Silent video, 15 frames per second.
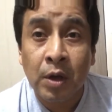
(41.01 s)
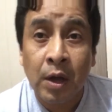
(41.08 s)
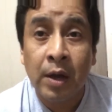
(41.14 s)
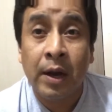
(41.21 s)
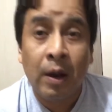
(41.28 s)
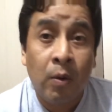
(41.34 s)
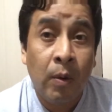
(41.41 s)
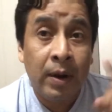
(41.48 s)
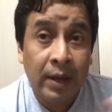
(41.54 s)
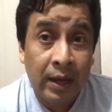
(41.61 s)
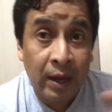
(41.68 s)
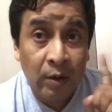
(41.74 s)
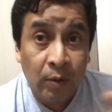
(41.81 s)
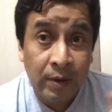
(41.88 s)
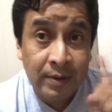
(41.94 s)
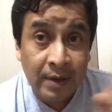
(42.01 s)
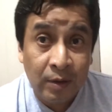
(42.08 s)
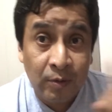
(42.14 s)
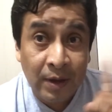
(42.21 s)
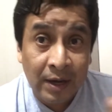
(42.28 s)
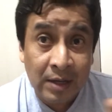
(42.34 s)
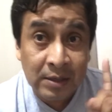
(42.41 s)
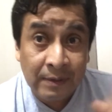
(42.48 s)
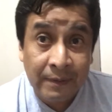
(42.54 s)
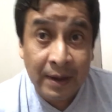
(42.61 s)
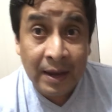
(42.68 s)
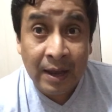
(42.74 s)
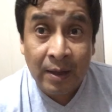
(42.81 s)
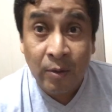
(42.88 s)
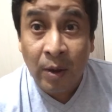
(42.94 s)
Recuerden que no está todavía
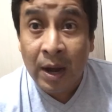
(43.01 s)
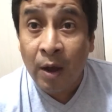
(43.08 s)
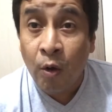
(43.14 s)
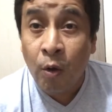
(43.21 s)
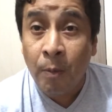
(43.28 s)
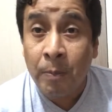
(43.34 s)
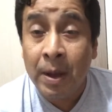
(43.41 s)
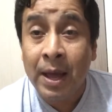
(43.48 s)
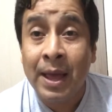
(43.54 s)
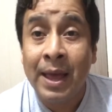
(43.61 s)
clasificado a la Copa.